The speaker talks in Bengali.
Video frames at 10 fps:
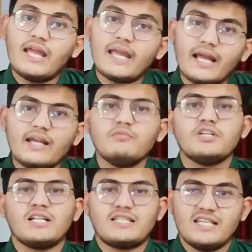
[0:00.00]
এইখানেই
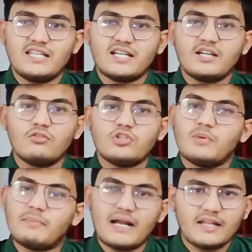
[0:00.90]
বোঝা যাচ্ছে এটা একটা
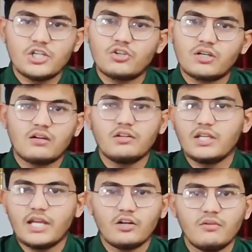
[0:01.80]
গুজব আর বাংলাদেশ সরকার
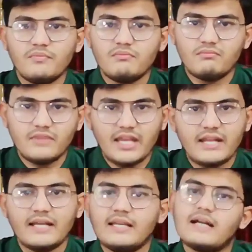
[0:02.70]
কর্তৃক এরকম
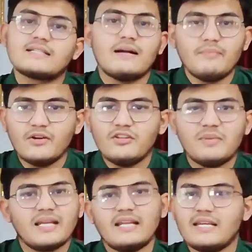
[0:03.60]
দেয় নাই সামনেও
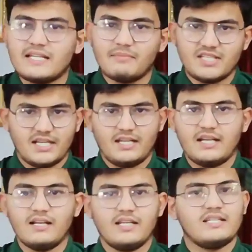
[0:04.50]
দিবে কিনা এটা আমি জানি
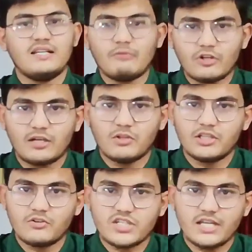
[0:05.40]
না এটা নিয়ে আমি কথা
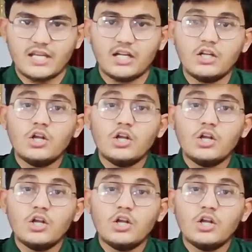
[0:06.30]
বলতেও চাই না